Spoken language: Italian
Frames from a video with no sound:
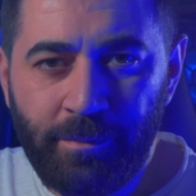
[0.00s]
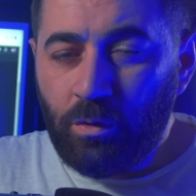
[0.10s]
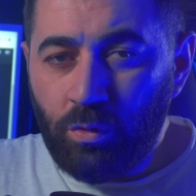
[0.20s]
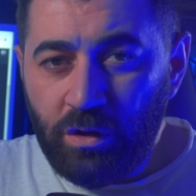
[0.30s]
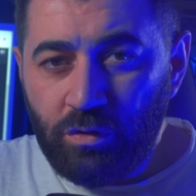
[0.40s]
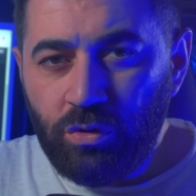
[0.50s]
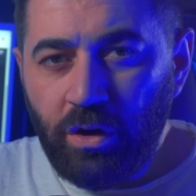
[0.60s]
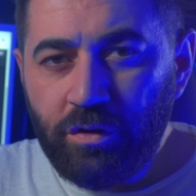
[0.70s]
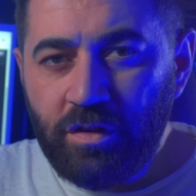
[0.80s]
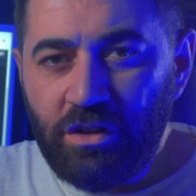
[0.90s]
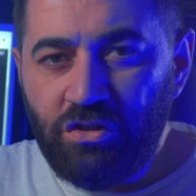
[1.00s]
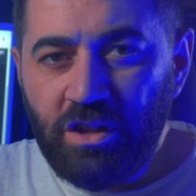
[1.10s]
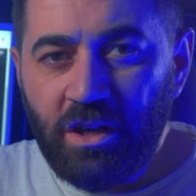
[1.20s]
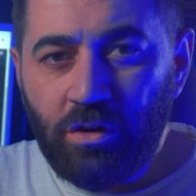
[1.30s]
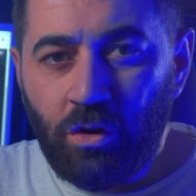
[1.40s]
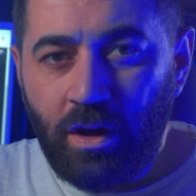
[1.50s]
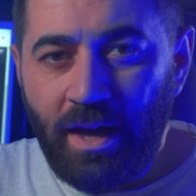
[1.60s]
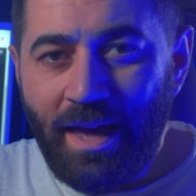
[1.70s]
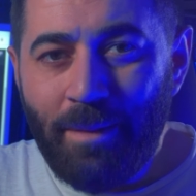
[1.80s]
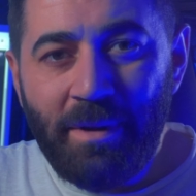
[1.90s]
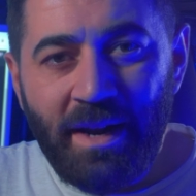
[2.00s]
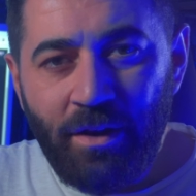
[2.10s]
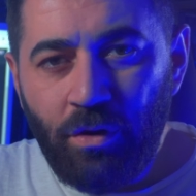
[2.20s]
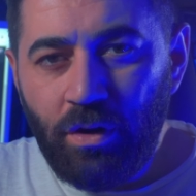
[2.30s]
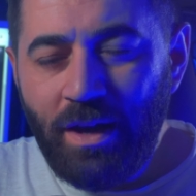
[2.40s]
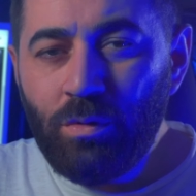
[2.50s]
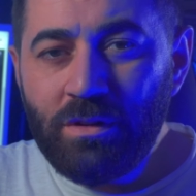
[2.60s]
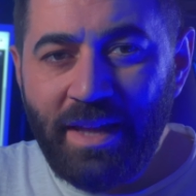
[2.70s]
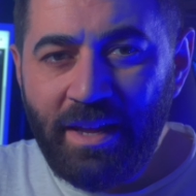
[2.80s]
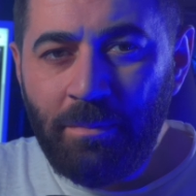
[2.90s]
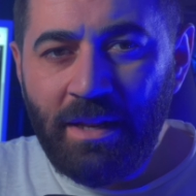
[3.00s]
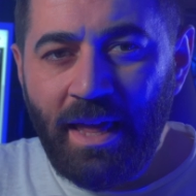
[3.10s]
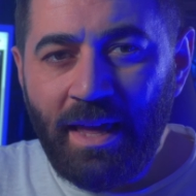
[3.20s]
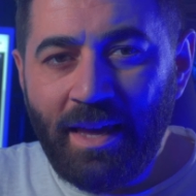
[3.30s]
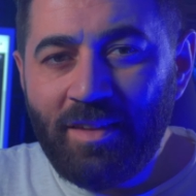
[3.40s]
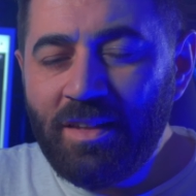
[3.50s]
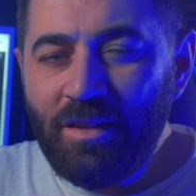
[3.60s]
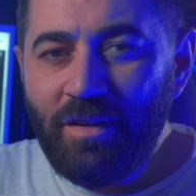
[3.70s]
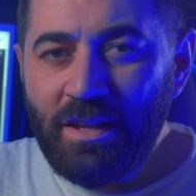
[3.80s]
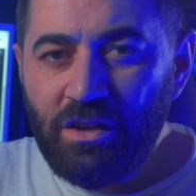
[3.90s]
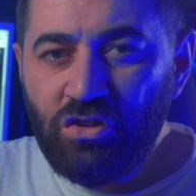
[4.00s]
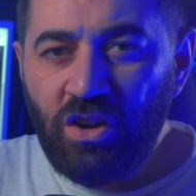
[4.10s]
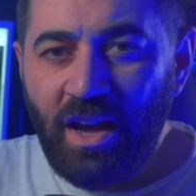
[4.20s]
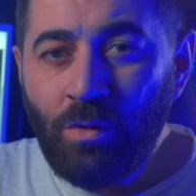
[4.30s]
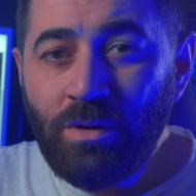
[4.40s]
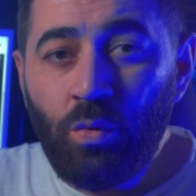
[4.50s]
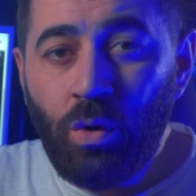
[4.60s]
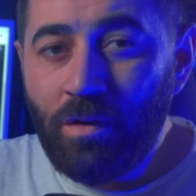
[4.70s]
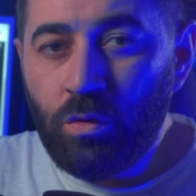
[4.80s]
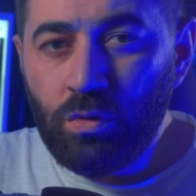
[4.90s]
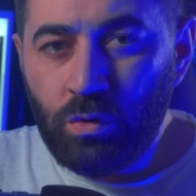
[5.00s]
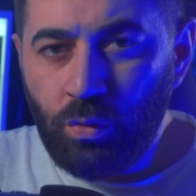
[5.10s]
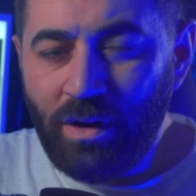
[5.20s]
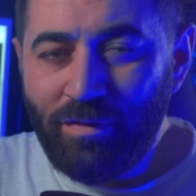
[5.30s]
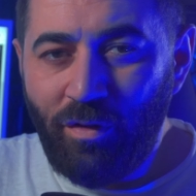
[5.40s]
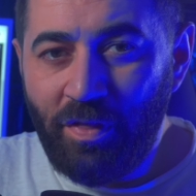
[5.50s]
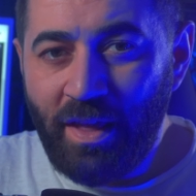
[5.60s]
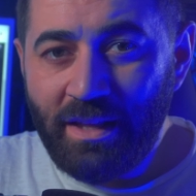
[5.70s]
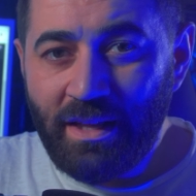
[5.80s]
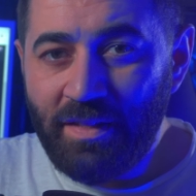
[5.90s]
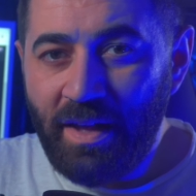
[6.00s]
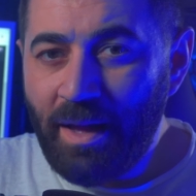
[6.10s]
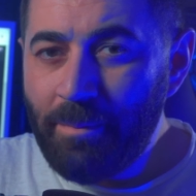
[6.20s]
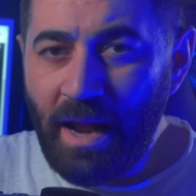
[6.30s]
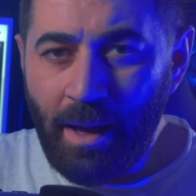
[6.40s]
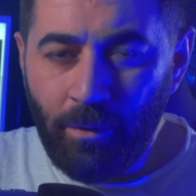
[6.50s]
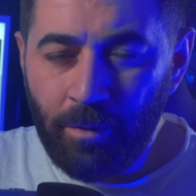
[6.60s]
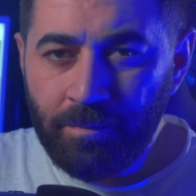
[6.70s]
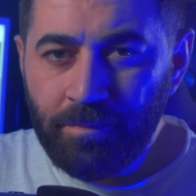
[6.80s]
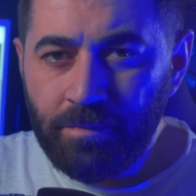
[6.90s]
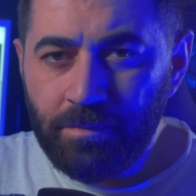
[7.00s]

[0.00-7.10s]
Alcuni studiosi ci dicono che ebreo è un termine che si riferisce a una nuova cultura fondata da Abramo,